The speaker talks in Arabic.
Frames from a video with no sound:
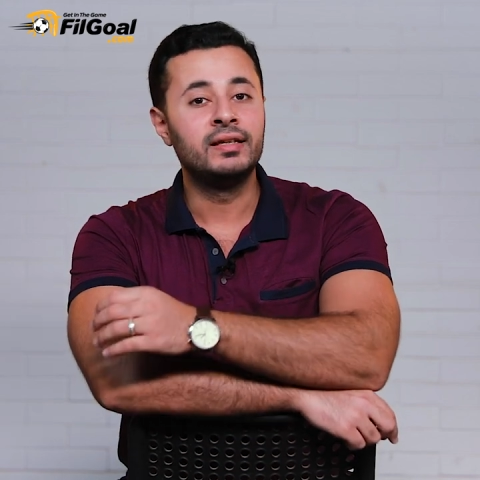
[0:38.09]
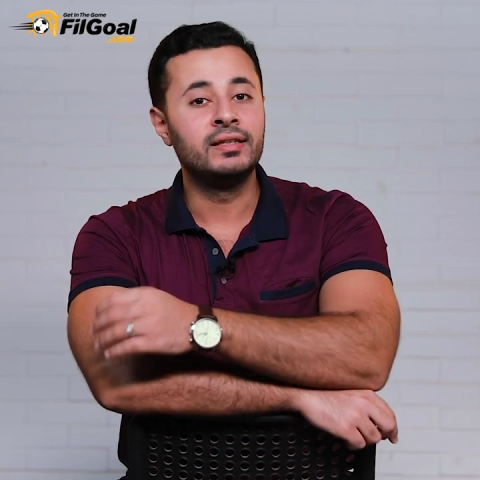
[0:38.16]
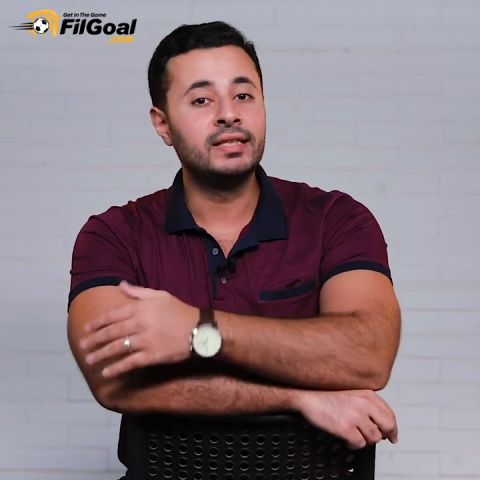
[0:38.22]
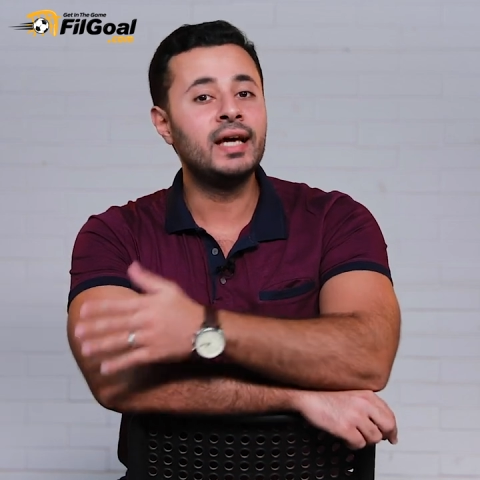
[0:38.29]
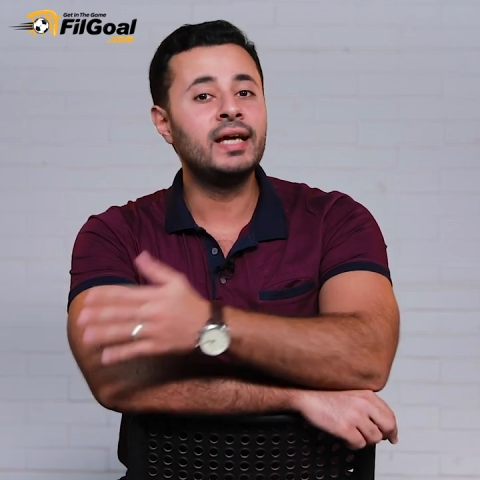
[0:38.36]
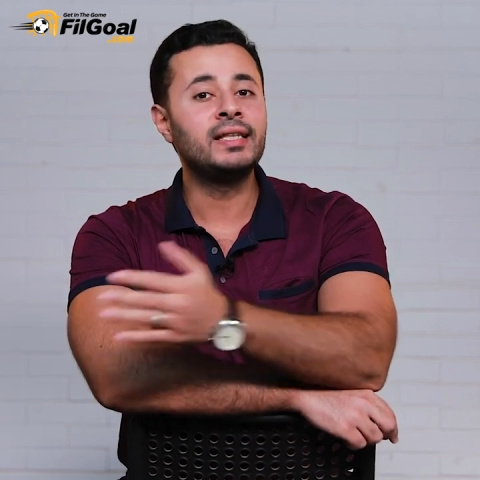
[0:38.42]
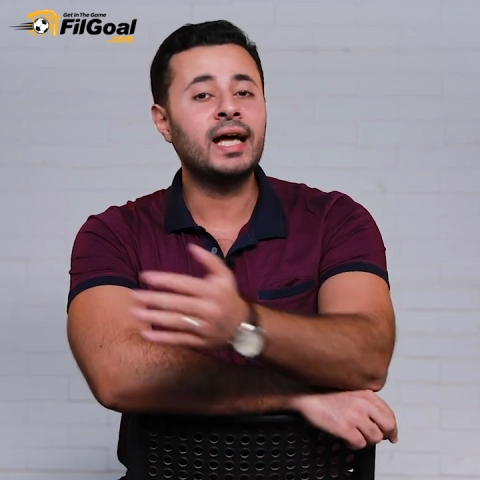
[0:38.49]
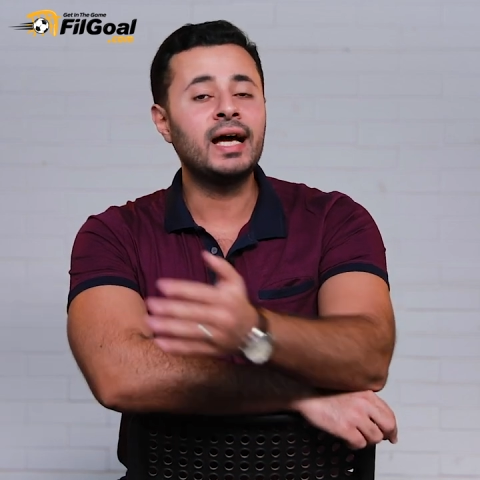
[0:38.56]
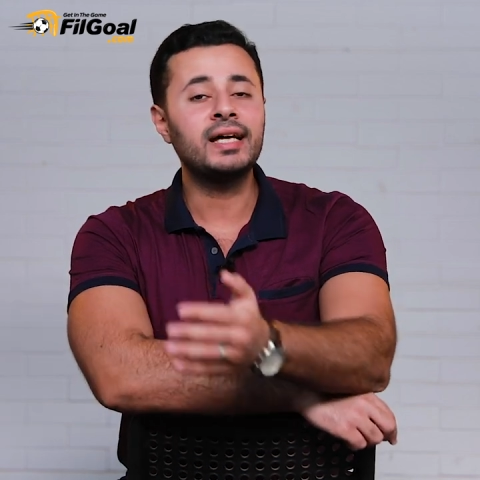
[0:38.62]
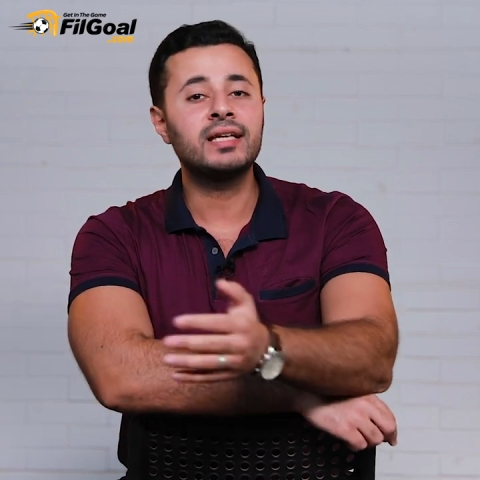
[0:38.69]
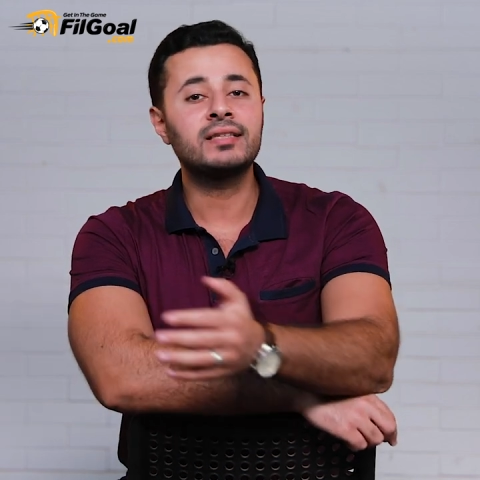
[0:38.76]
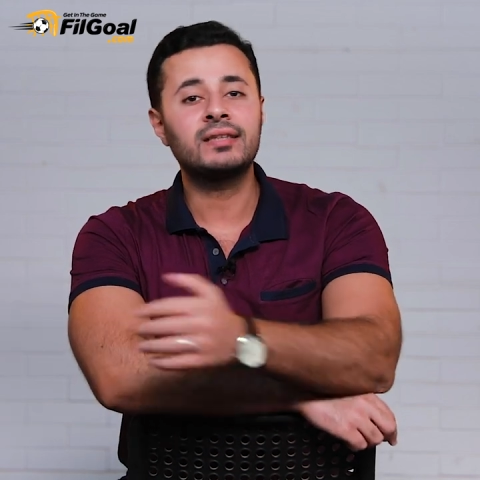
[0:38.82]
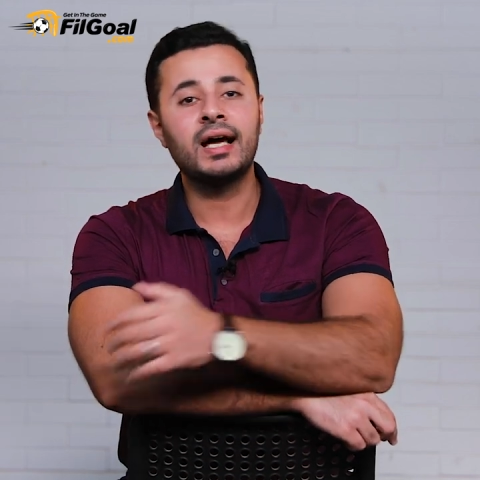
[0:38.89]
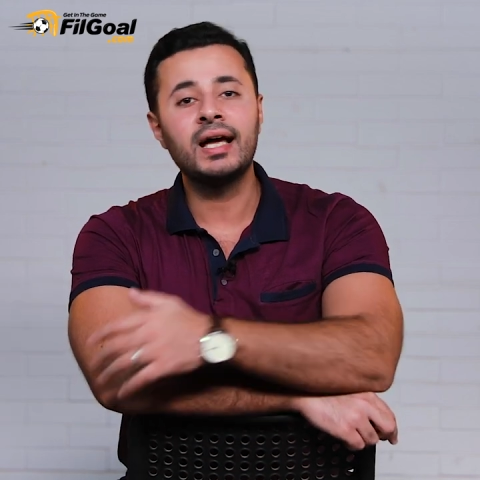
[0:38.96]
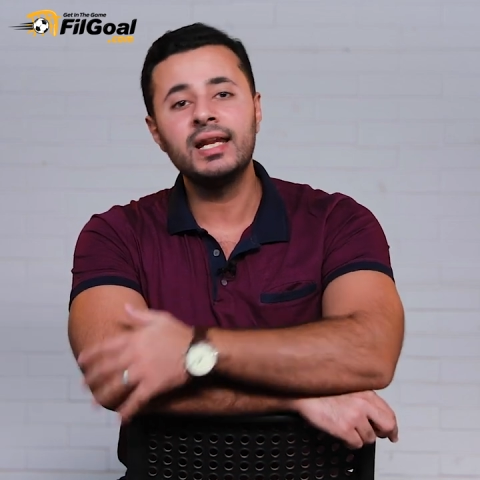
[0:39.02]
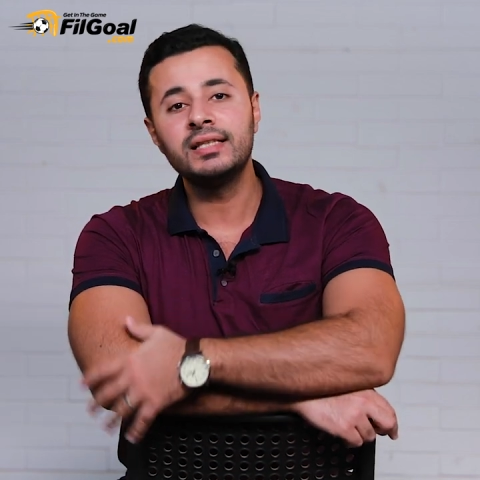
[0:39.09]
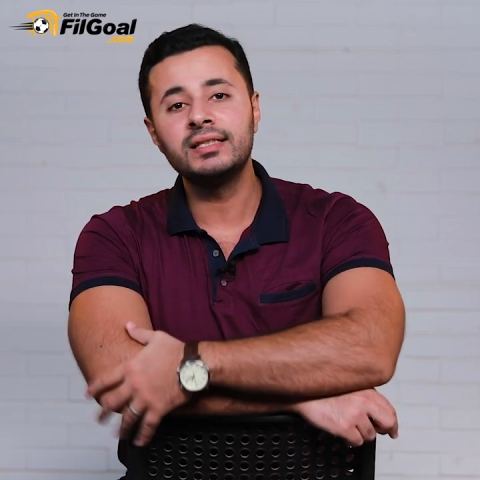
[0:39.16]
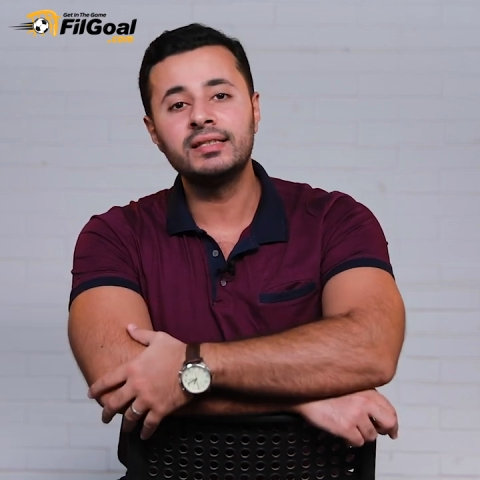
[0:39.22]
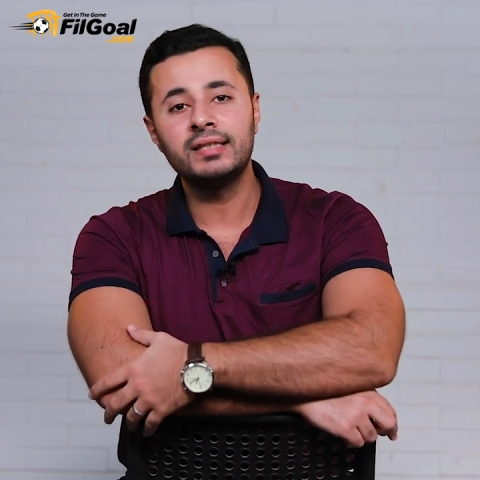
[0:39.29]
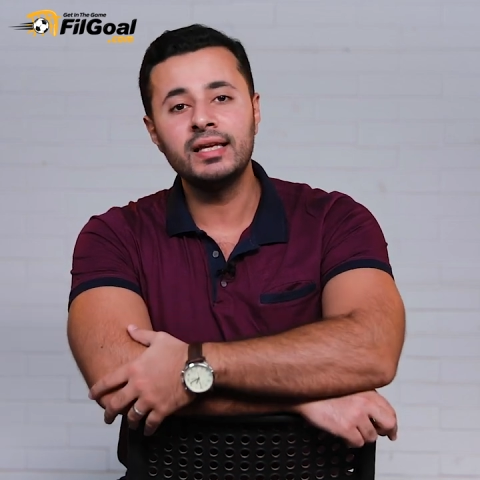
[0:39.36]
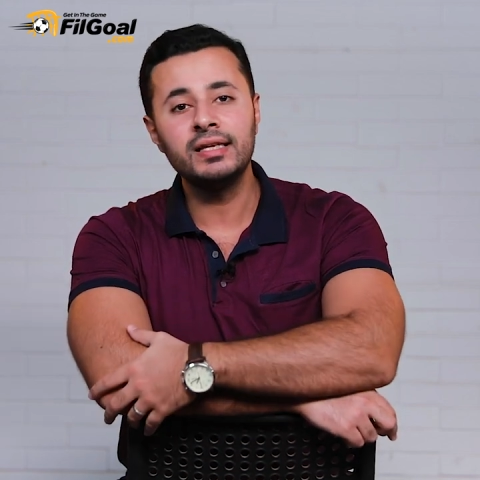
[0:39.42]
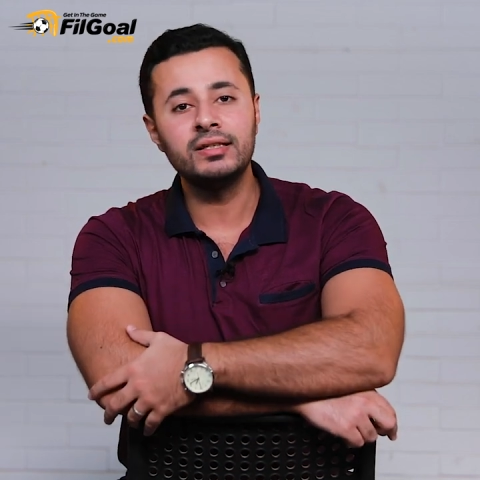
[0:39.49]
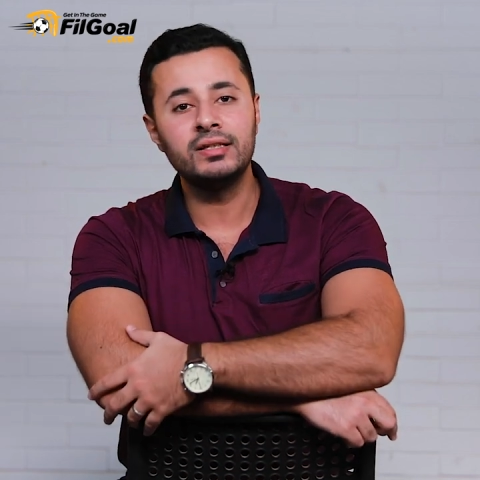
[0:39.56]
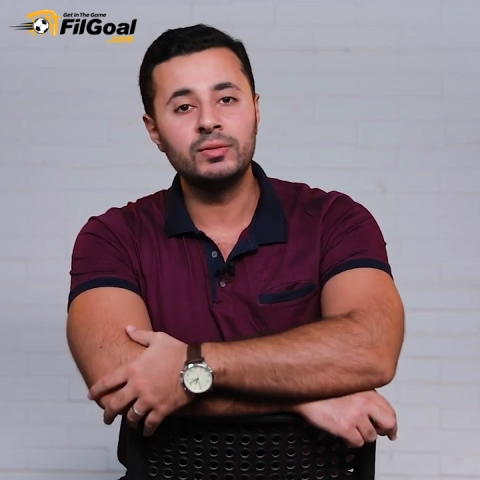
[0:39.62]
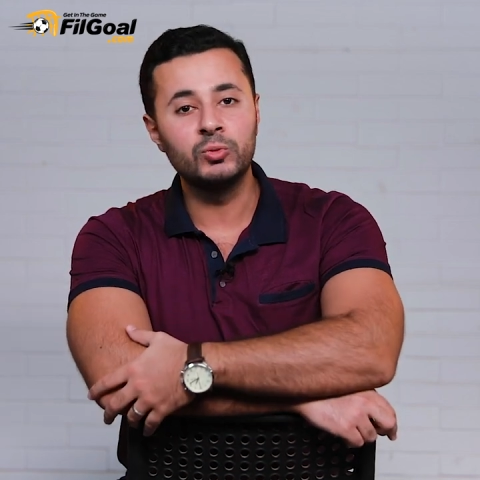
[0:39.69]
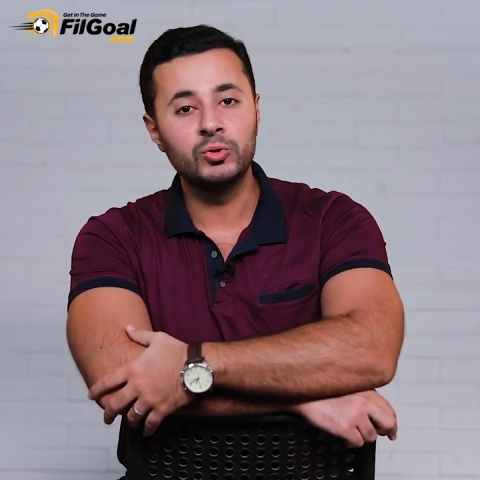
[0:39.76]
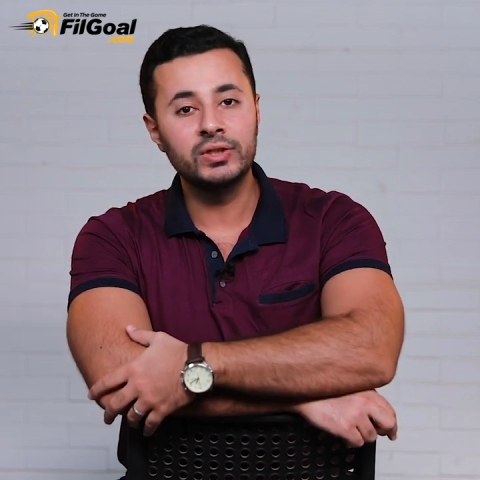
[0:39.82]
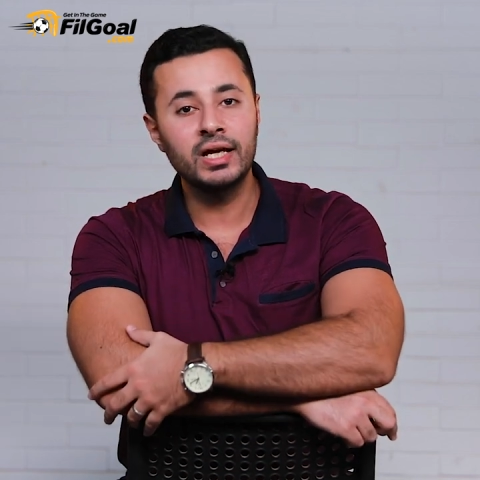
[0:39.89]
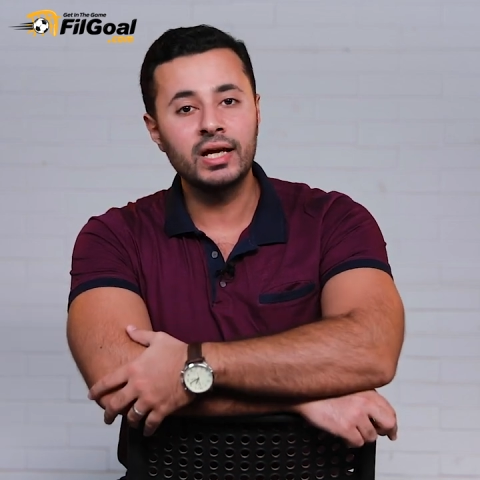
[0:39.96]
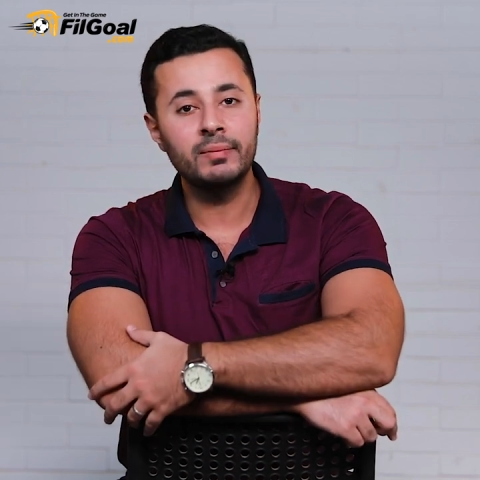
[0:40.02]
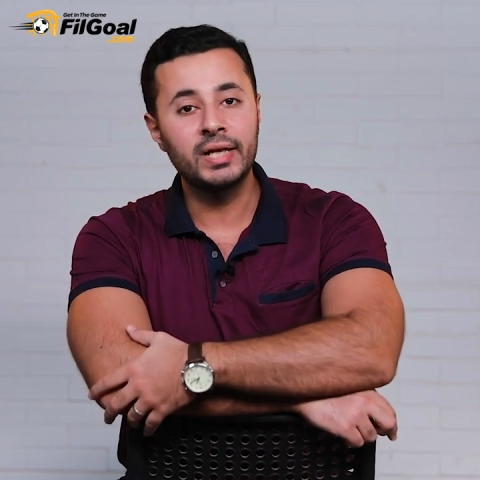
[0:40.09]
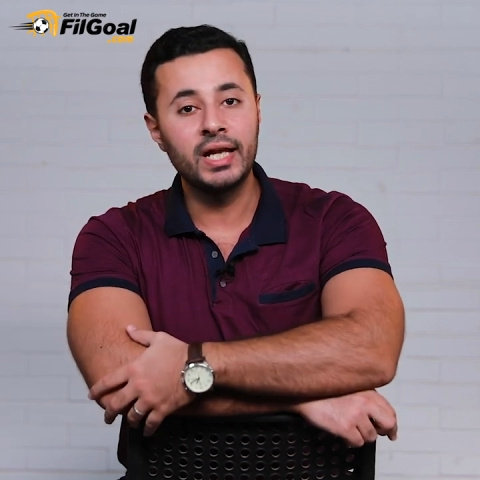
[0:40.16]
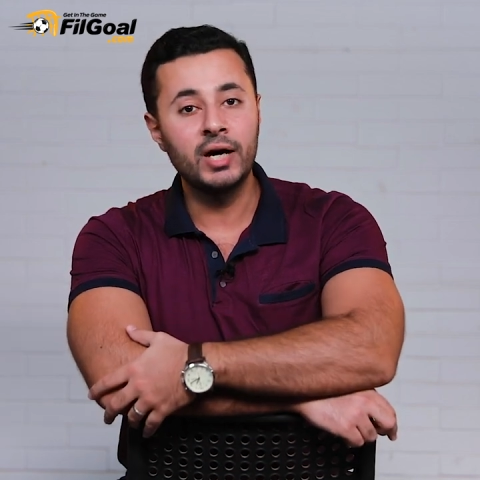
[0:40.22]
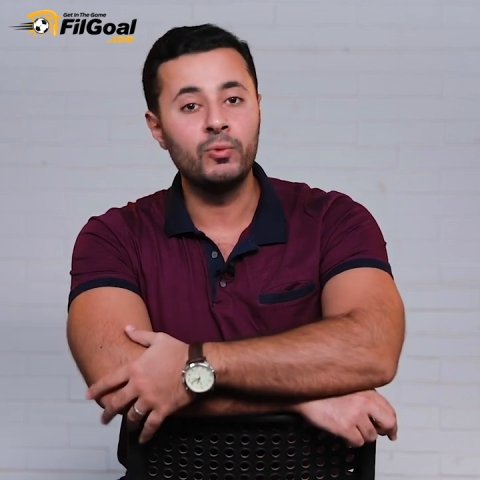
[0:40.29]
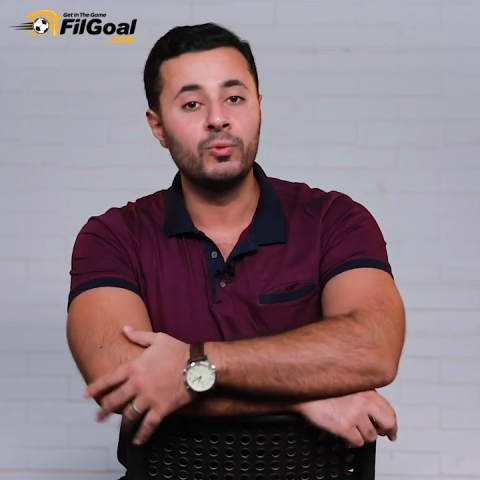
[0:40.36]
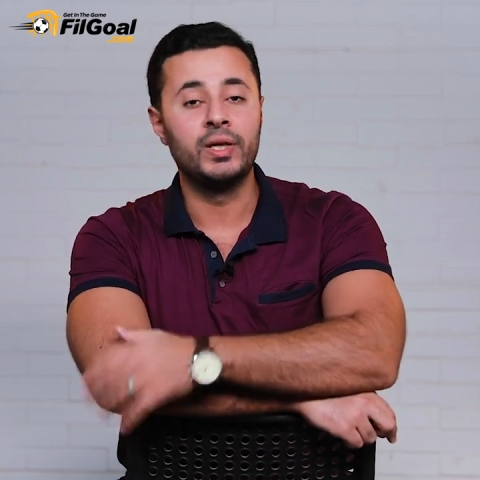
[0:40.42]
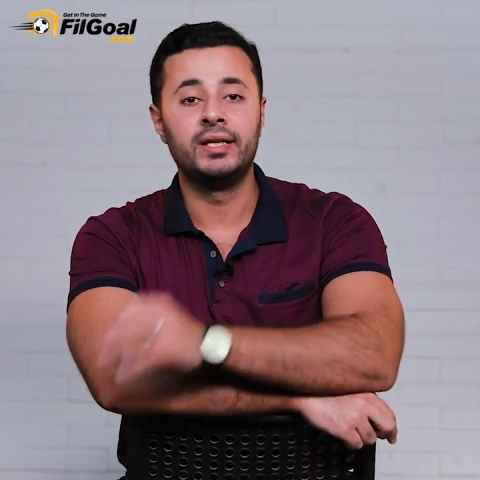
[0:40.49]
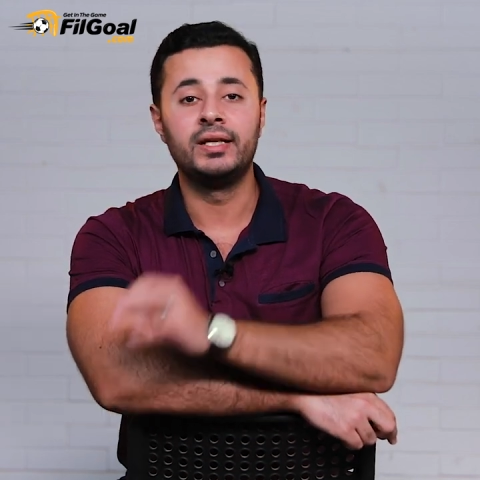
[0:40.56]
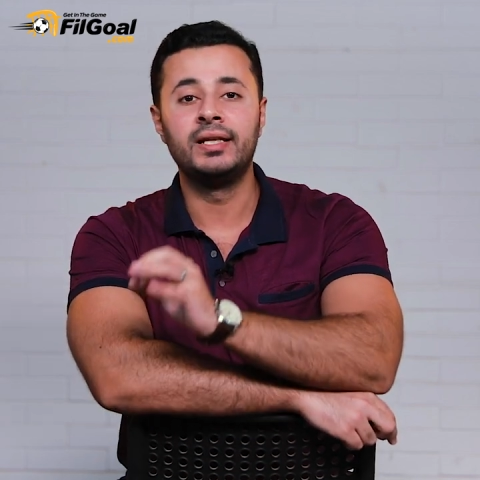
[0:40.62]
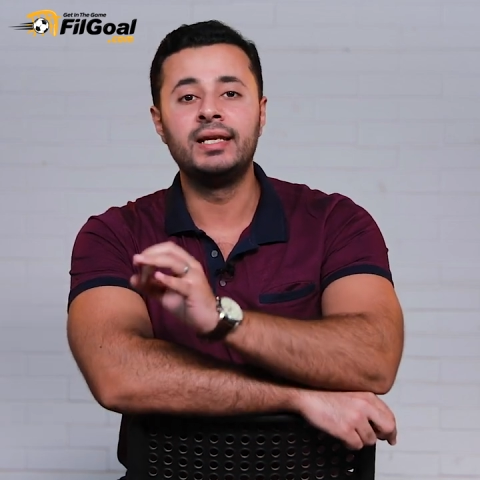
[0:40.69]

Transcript: ده انعكس على نتائج المنتخب الأول